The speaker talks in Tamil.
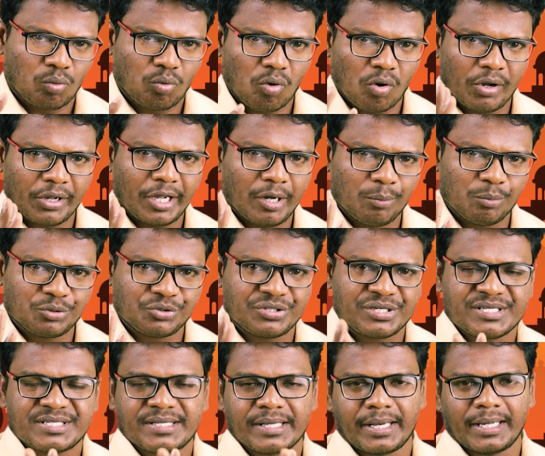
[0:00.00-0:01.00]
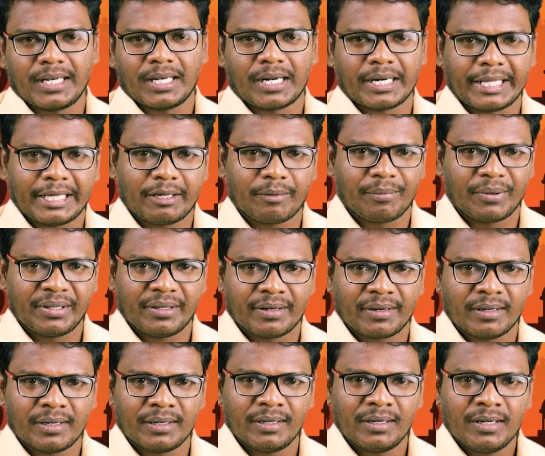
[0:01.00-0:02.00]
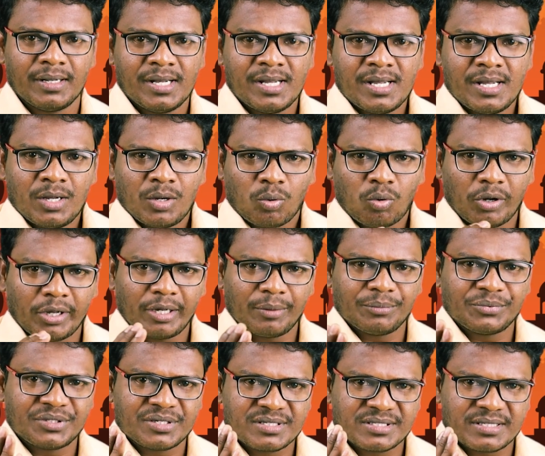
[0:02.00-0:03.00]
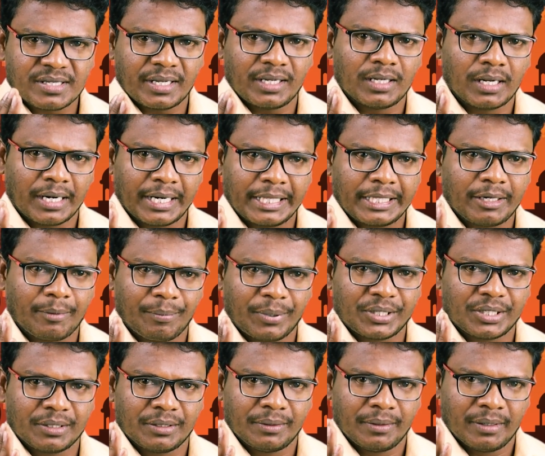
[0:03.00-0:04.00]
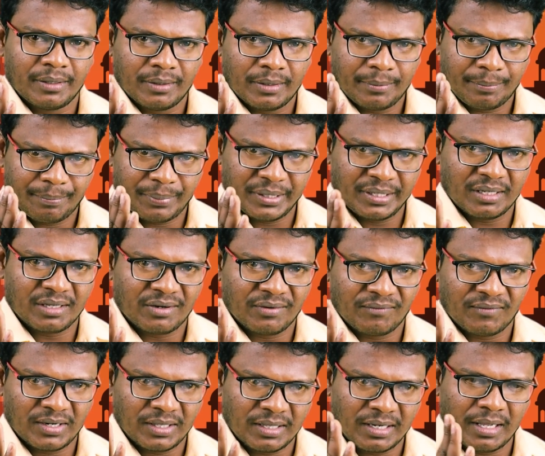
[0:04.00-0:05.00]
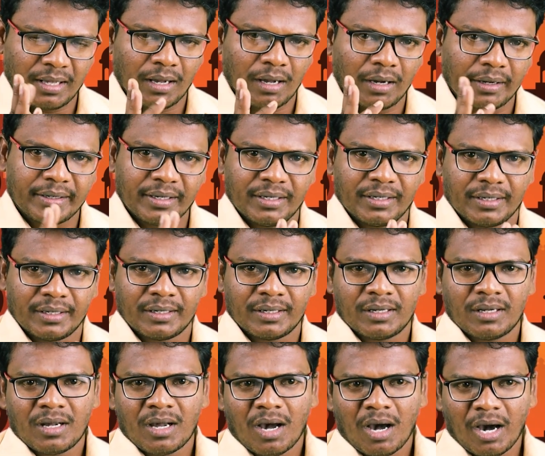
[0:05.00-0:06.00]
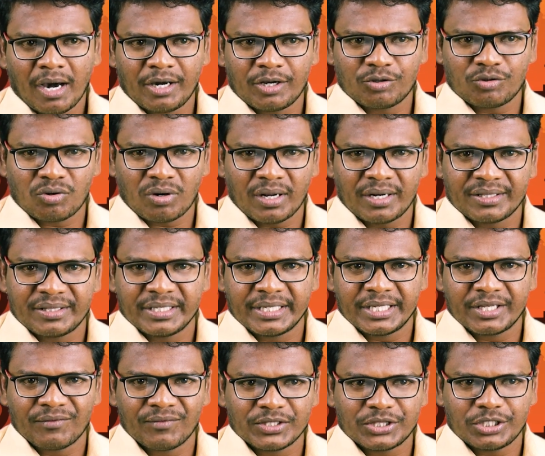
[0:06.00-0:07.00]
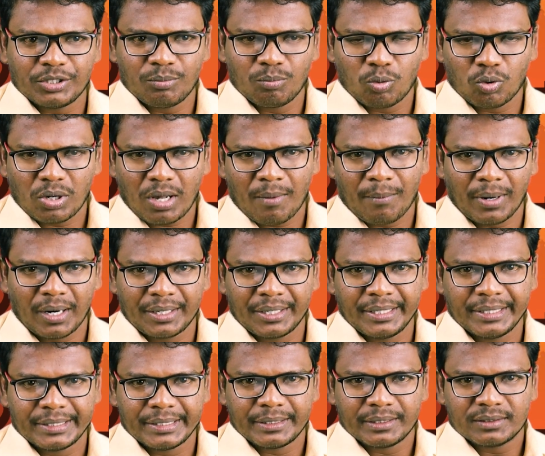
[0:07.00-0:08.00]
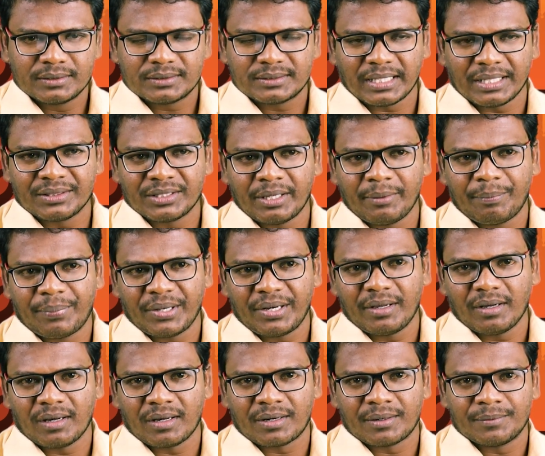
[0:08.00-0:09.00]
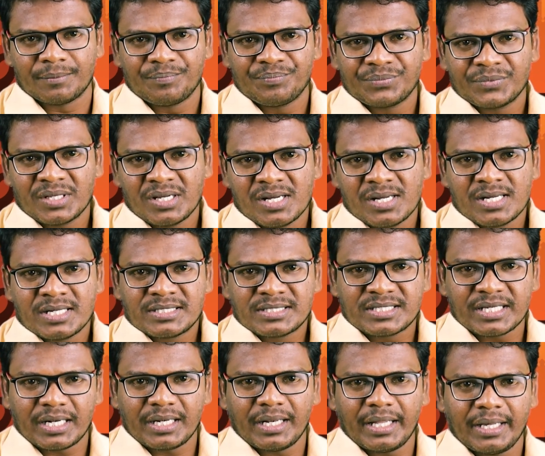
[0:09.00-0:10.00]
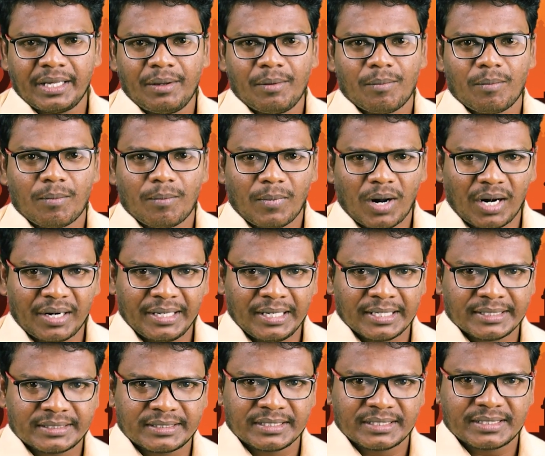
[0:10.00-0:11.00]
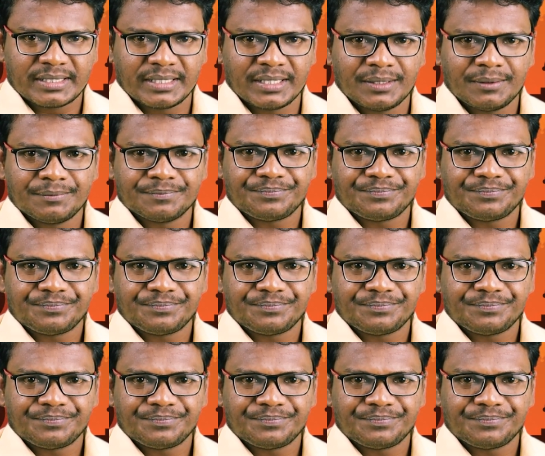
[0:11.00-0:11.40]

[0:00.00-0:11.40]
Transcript: கோயம்புத்தூர் சிறையில் அடைக்கப்படுகிறார் கோயம்புத்தூர் சிறையில் அடைக்கப்பட்டு பின்னர் விடுதலையாகி ஆயிரத்தி தொள்ளாயிரத்தி இருபத்தி மூணாம் ஆண்டு தந்தை பெரியார் சென்னை மாநிலத்துக்கு